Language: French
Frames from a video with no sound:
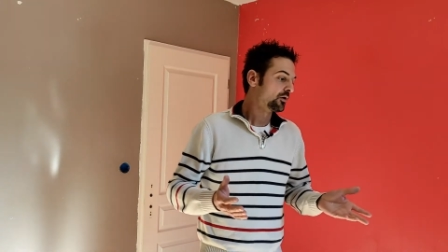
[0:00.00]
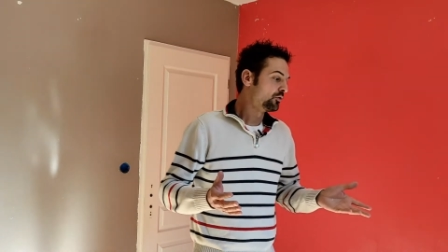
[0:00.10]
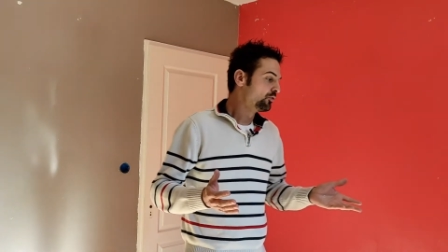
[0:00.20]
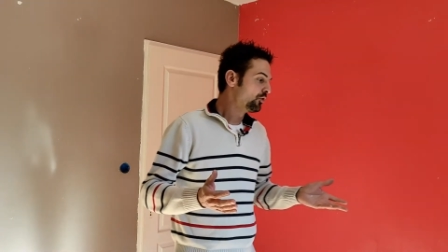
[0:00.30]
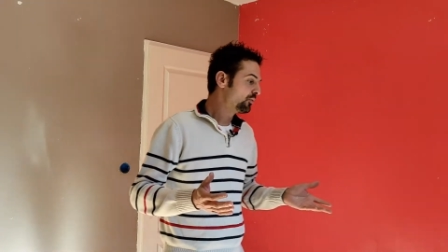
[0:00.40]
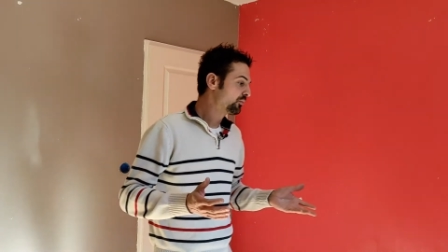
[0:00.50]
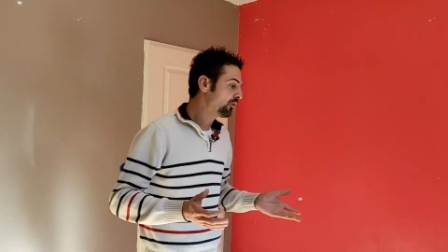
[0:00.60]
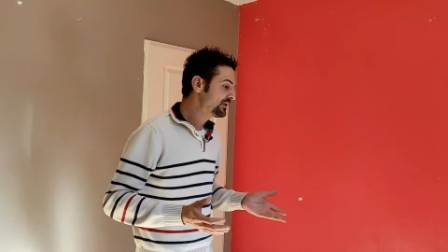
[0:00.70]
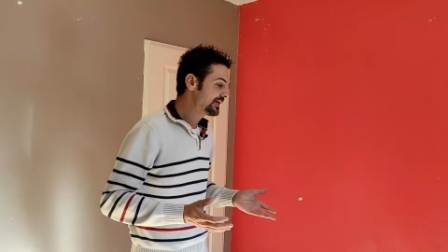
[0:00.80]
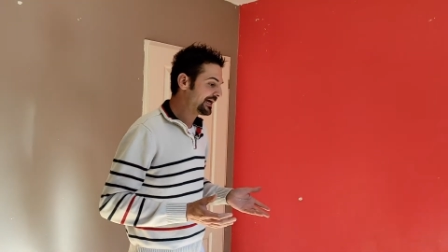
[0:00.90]
Le
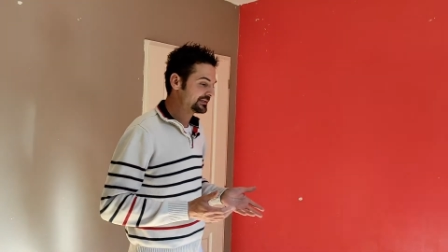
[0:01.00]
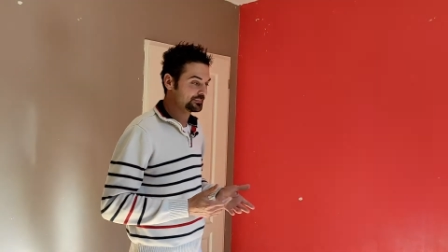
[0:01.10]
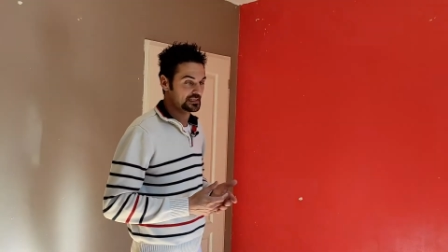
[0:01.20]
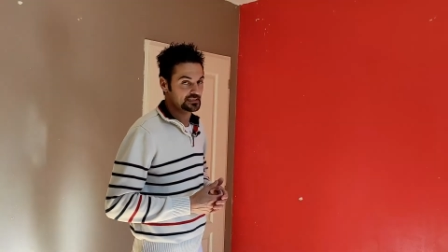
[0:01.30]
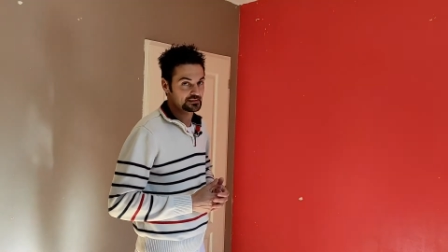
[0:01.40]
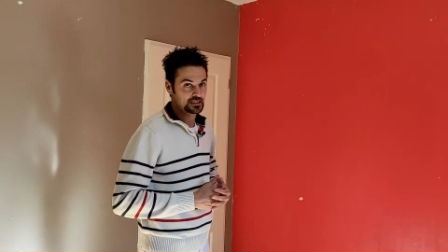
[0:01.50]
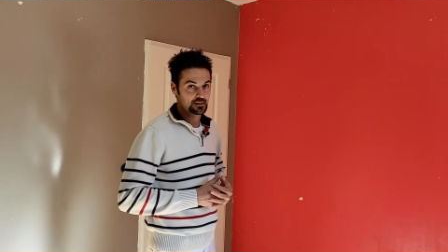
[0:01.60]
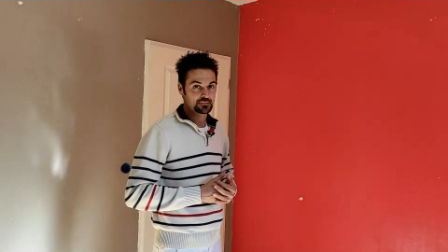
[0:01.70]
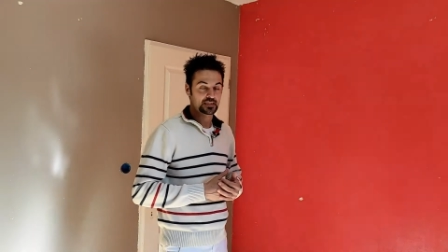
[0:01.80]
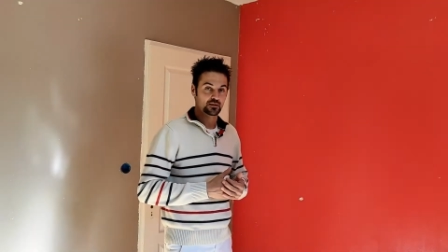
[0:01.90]
polyane présente quand
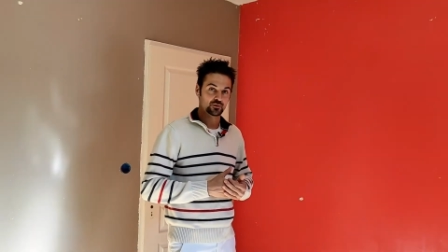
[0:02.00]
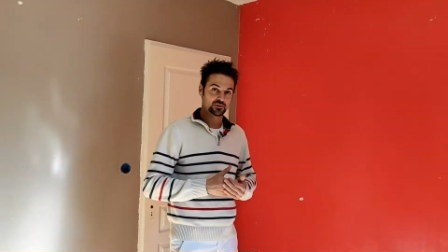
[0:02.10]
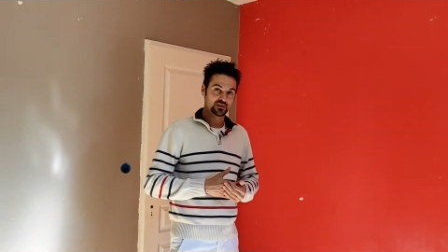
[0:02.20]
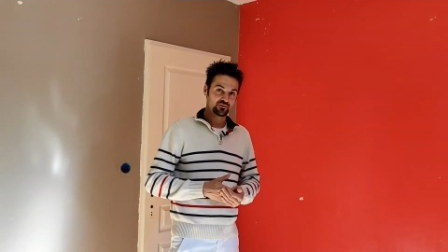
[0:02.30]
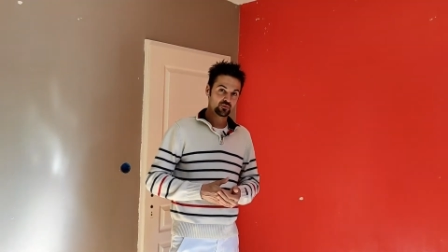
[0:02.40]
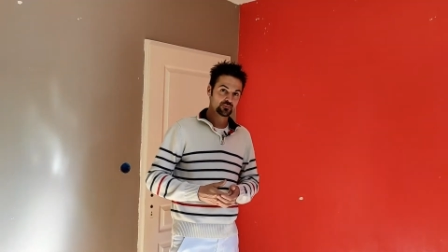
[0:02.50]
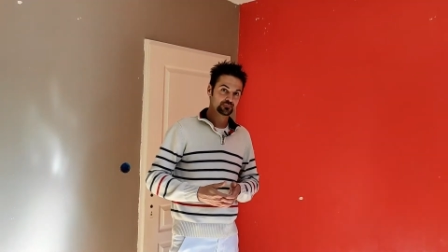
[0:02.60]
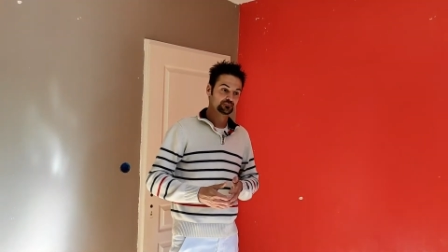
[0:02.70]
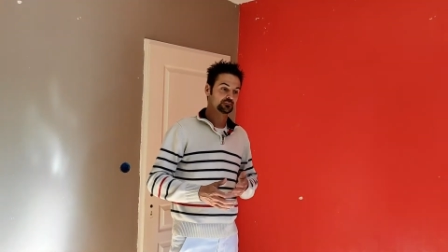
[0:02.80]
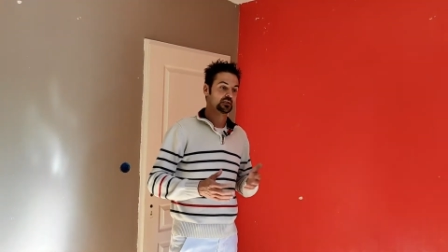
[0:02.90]
même quelques défauts.